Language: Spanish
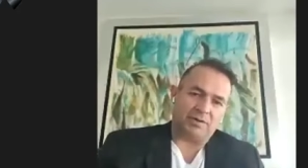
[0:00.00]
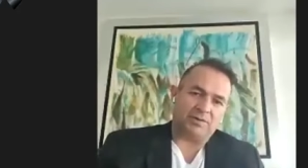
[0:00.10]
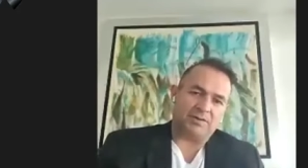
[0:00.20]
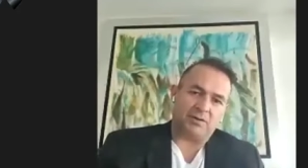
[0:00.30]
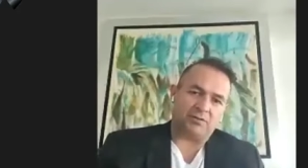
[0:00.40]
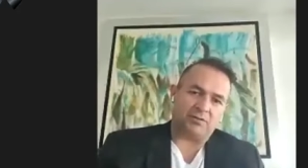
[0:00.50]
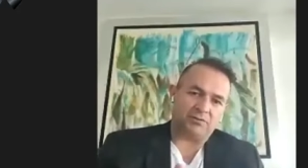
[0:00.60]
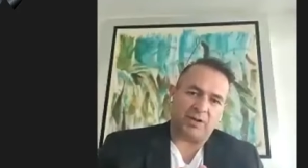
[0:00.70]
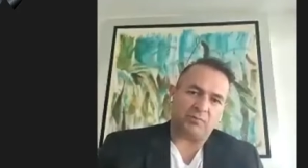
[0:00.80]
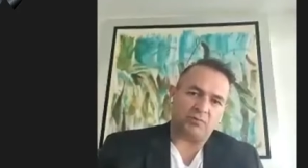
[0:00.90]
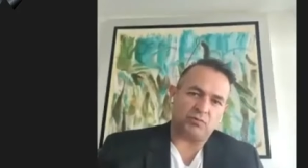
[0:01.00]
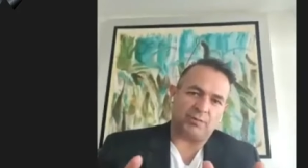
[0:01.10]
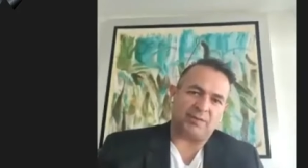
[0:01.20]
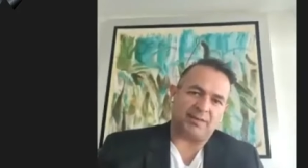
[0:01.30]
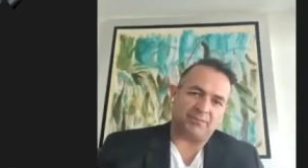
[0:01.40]
Entonces, si nos creamos
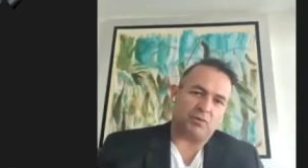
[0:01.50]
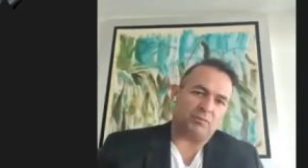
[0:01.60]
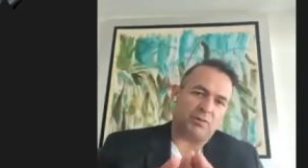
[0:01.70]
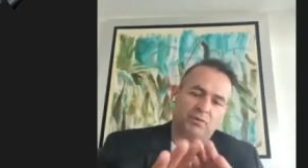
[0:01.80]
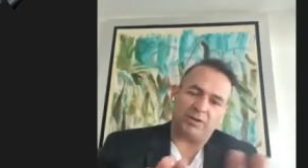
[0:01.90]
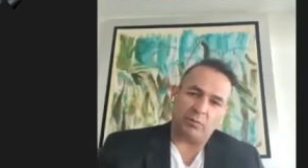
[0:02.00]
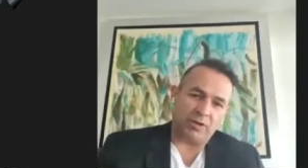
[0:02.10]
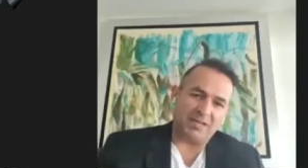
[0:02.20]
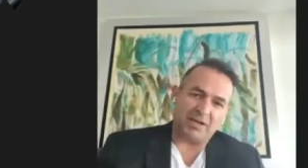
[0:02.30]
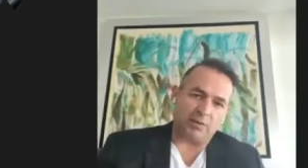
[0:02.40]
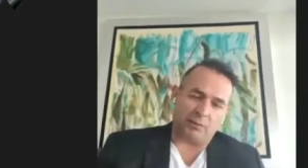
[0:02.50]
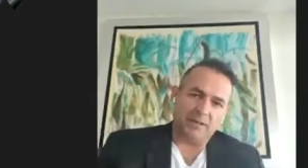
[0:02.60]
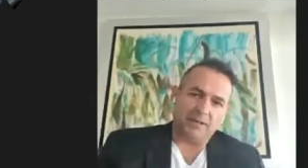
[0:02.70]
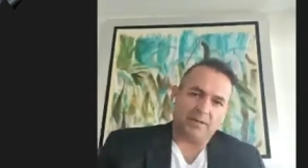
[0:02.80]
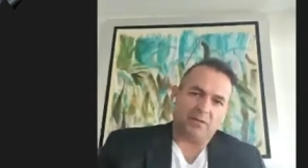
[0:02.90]
una plataforma donde no hay dinero de por
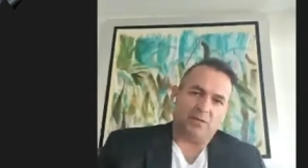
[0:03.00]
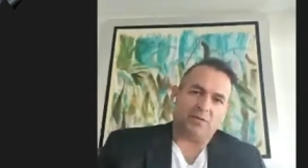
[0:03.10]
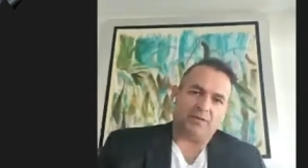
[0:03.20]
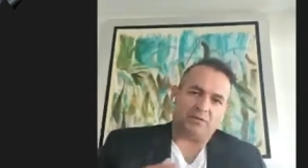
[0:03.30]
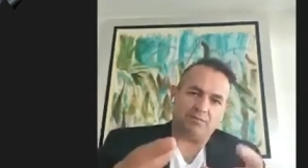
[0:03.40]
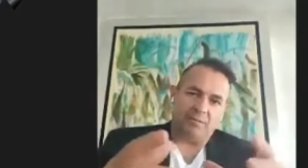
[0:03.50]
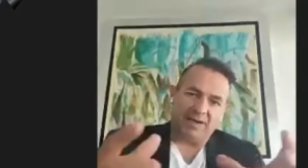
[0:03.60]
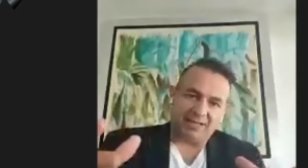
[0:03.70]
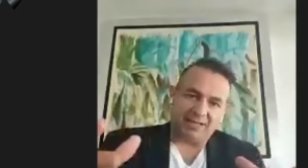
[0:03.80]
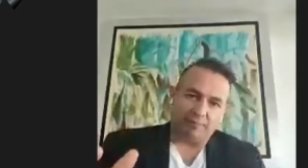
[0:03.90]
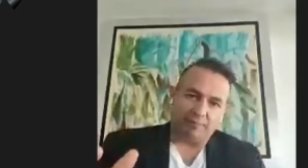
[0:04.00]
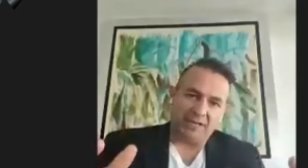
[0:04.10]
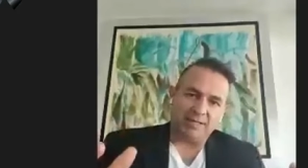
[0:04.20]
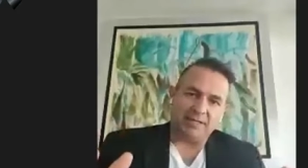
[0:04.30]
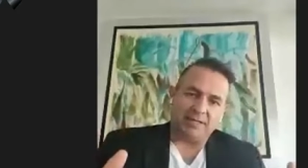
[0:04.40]
medio, ¿no? Es un
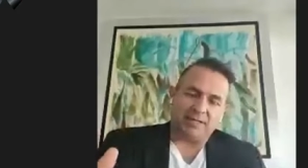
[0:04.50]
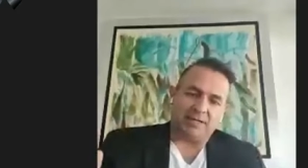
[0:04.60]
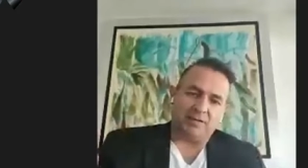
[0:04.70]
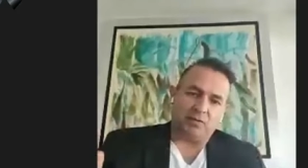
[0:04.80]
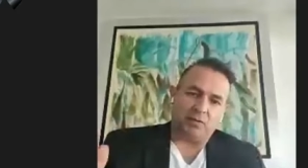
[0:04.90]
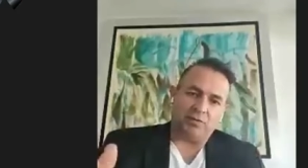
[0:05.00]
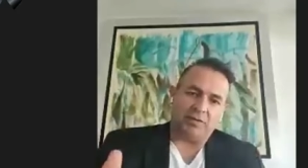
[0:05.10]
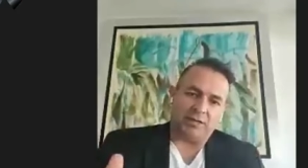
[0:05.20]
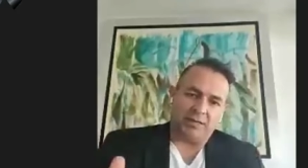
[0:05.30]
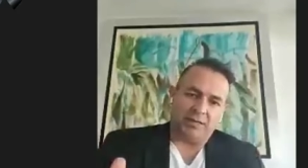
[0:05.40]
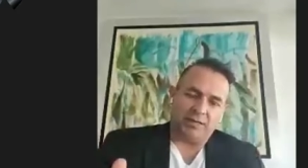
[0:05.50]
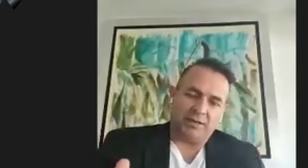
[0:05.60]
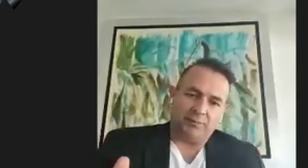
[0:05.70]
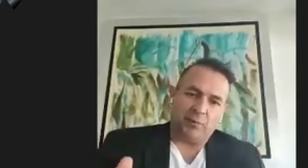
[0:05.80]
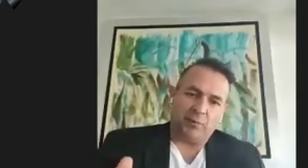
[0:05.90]
marketplace en
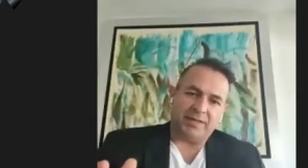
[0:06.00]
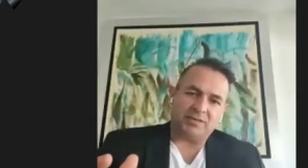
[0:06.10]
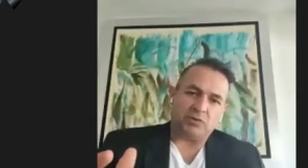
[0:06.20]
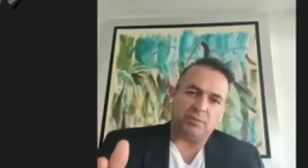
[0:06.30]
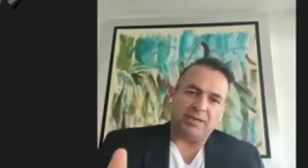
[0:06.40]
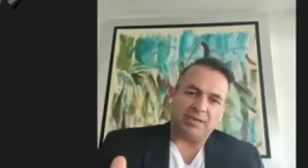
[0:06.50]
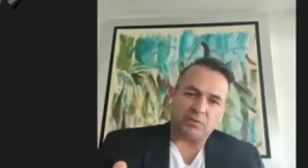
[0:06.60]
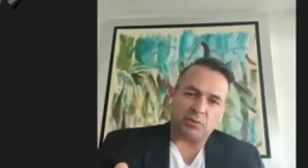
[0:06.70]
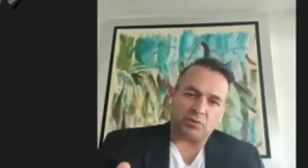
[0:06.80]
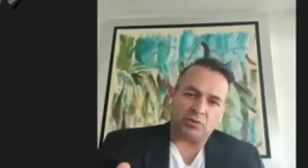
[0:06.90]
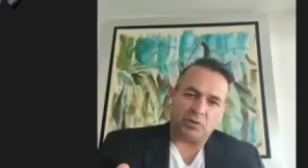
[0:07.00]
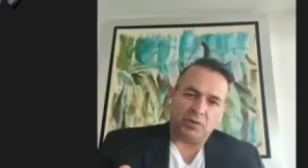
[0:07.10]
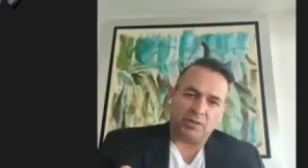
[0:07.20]
donde pueden subir sus,